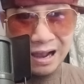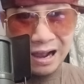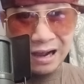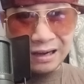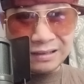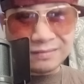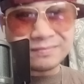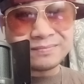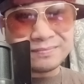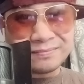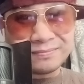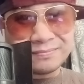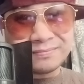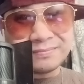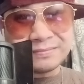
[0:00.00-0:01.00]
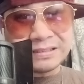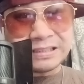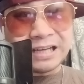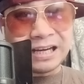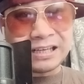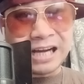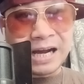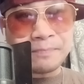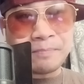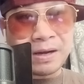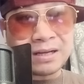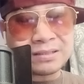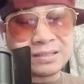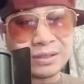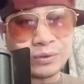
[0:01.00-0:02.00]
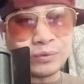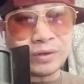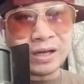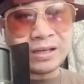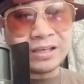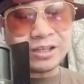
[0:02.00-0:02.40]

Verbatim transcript: ang gagapang sa luna?